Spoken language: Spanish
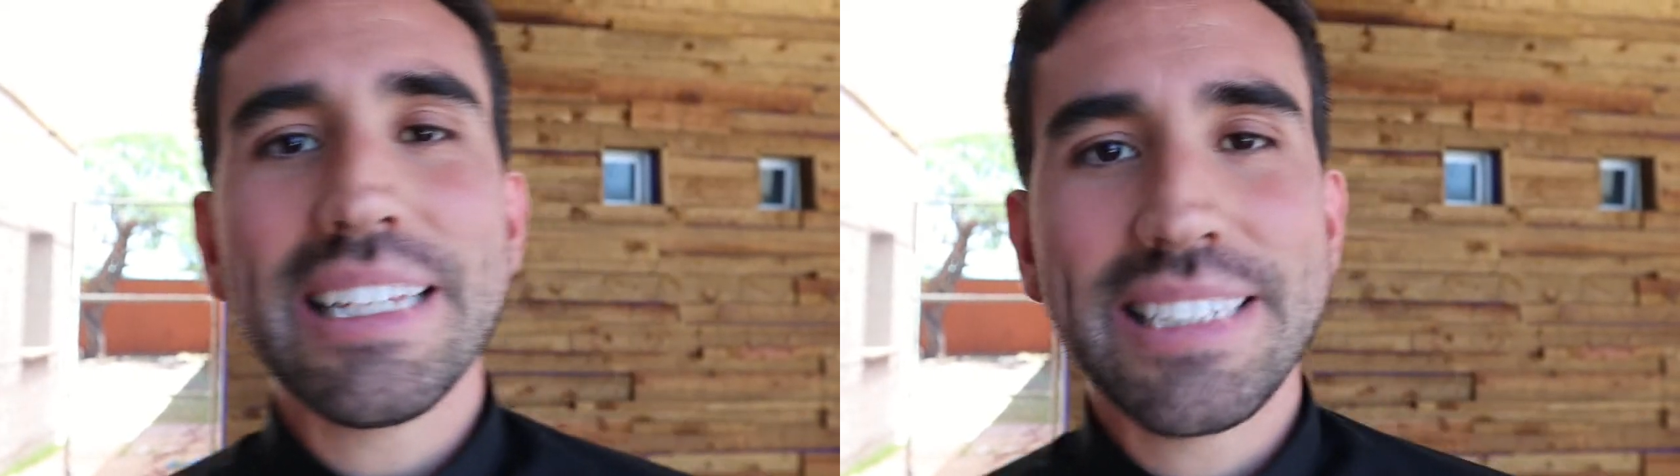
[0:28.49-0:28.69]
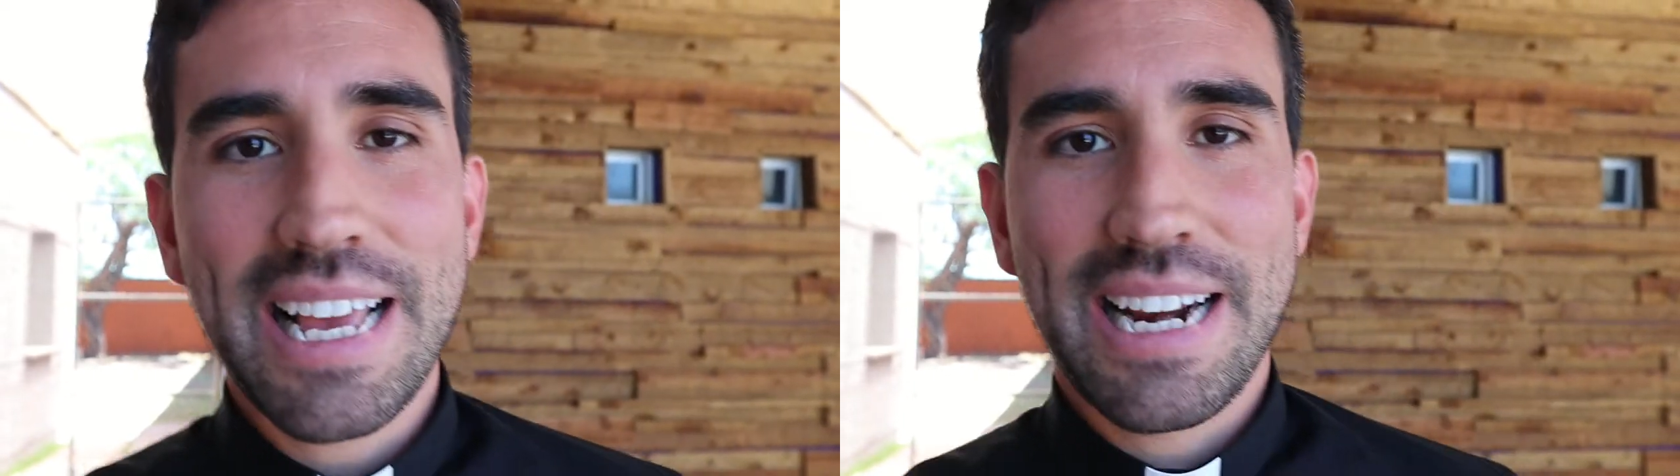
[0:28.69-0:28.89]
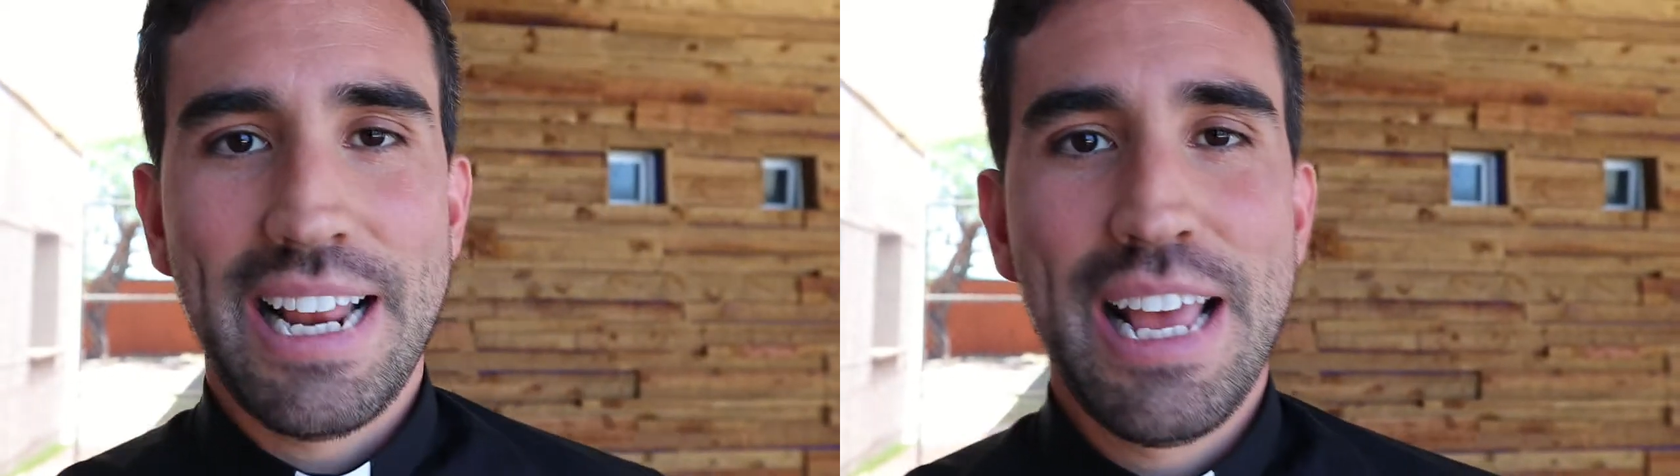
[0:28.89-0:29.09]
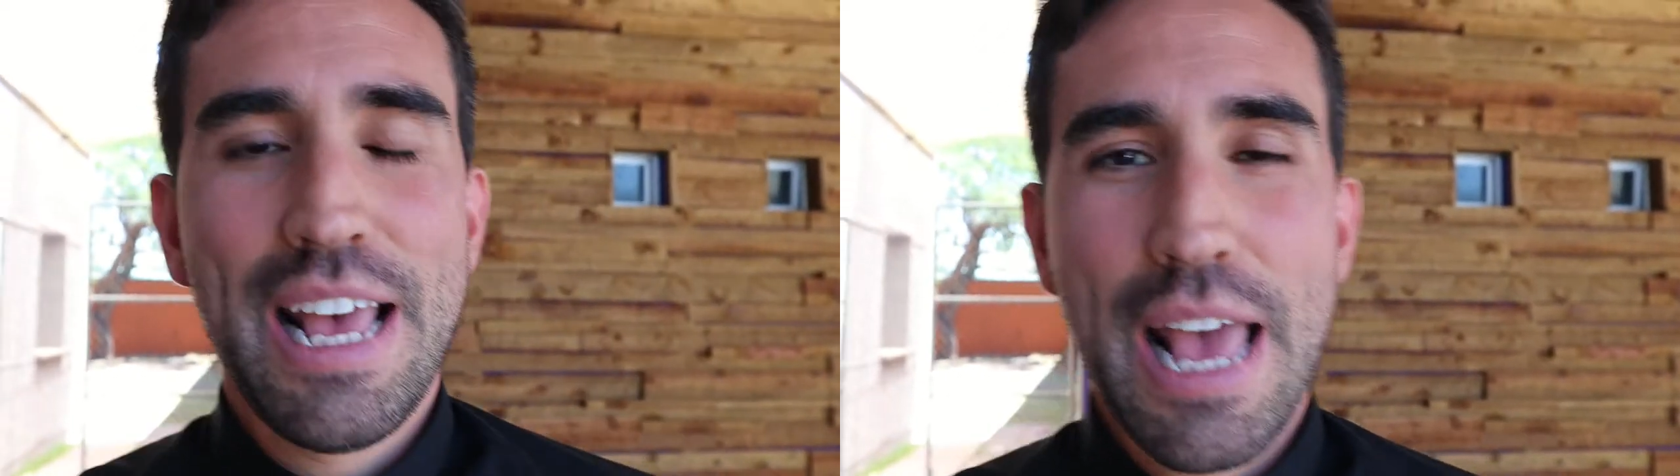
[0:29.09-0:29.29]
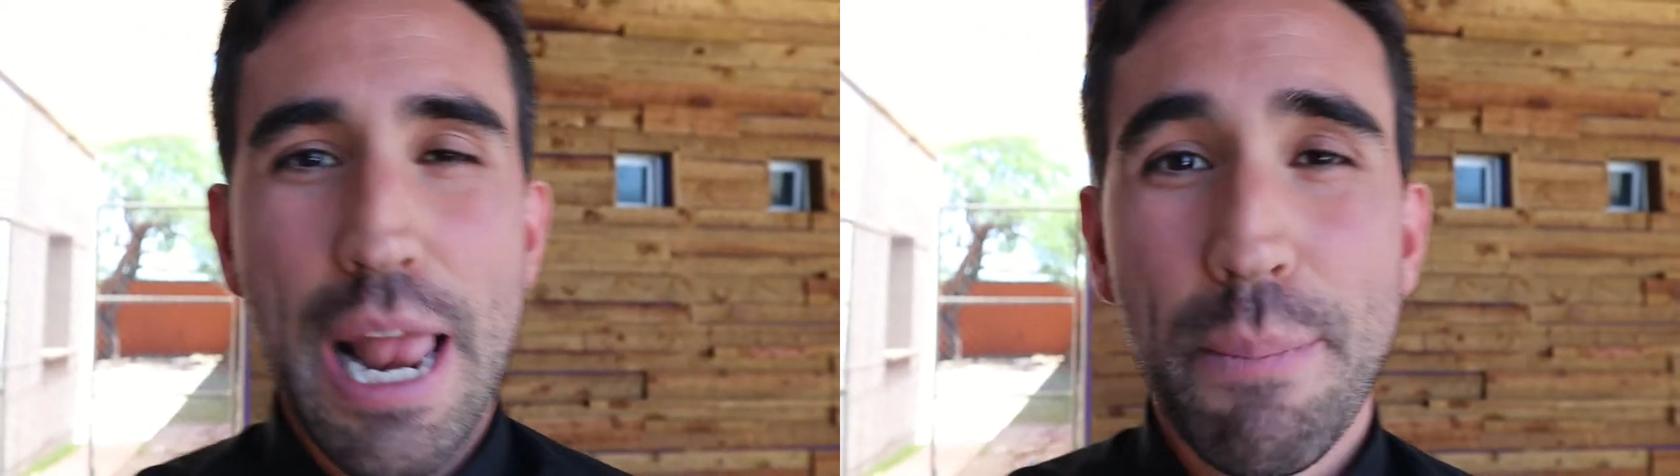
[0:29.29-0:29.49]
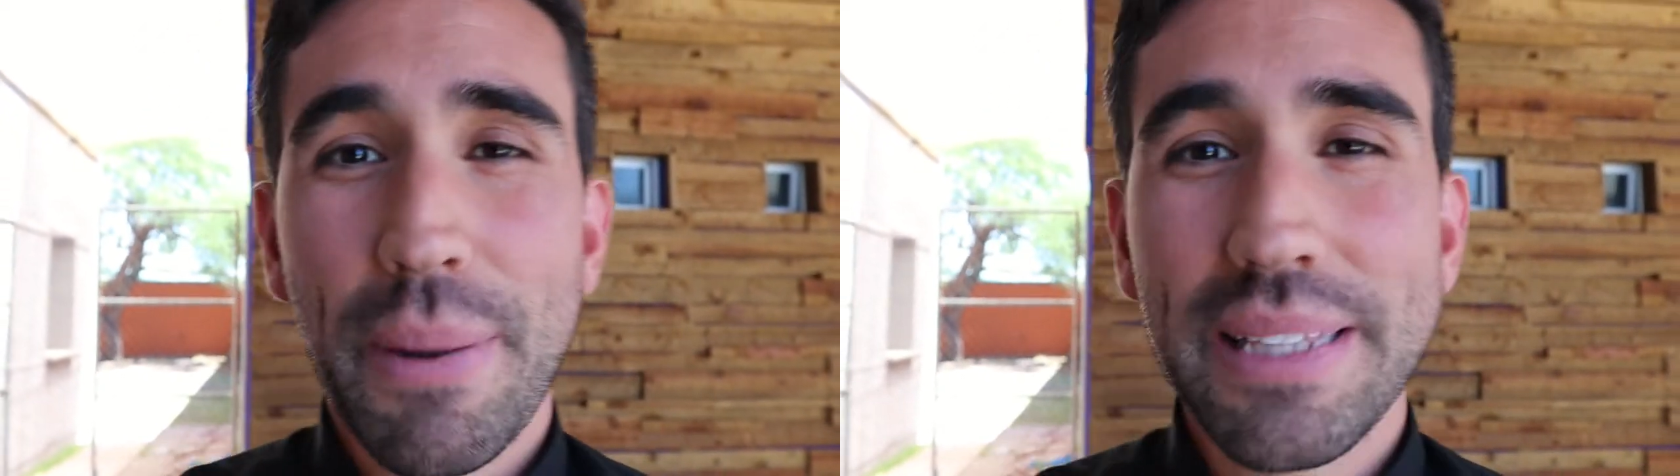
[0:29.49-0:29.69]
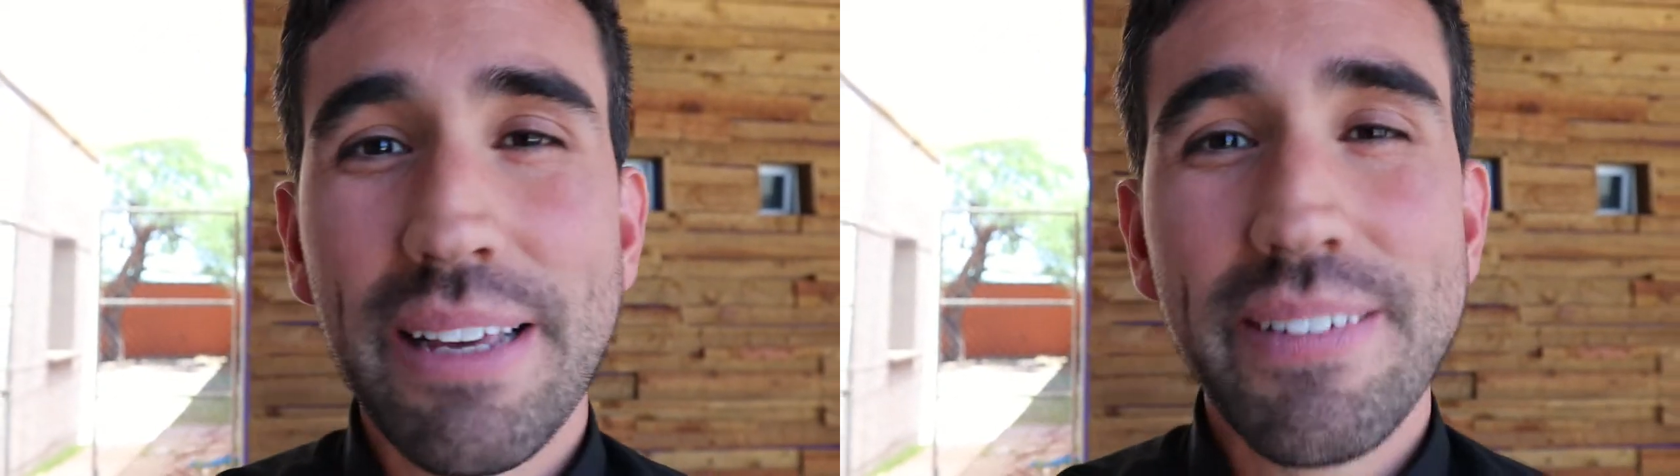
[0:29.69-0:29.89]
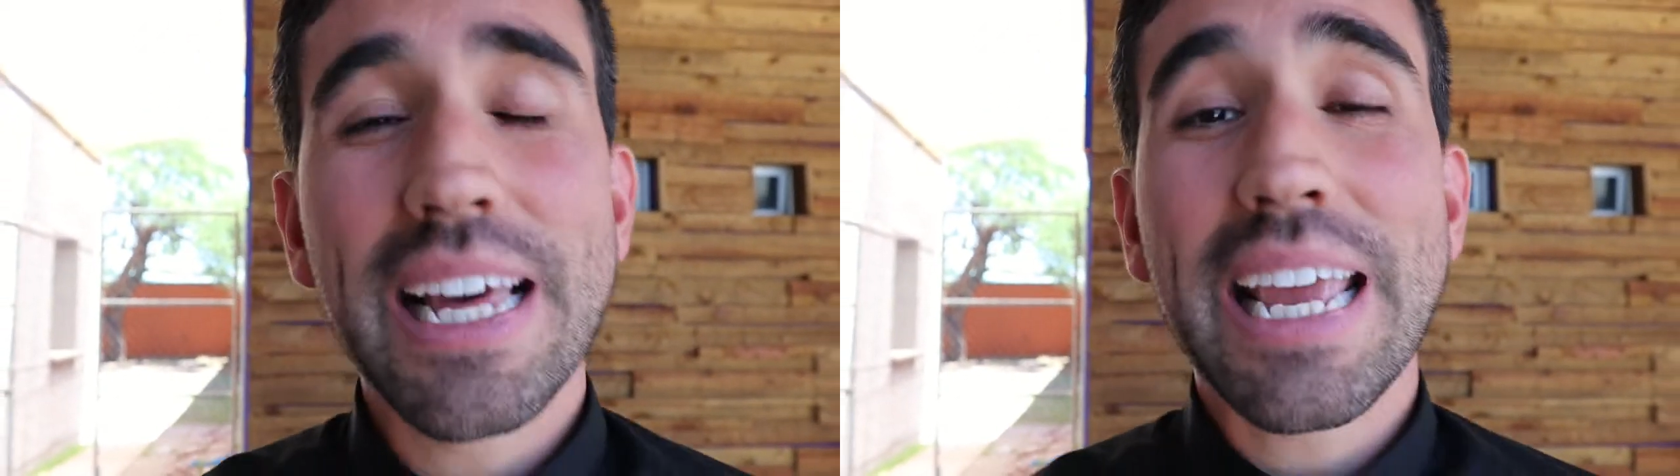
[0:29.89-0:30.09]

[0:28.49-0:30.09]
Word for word: ser el pan de vida,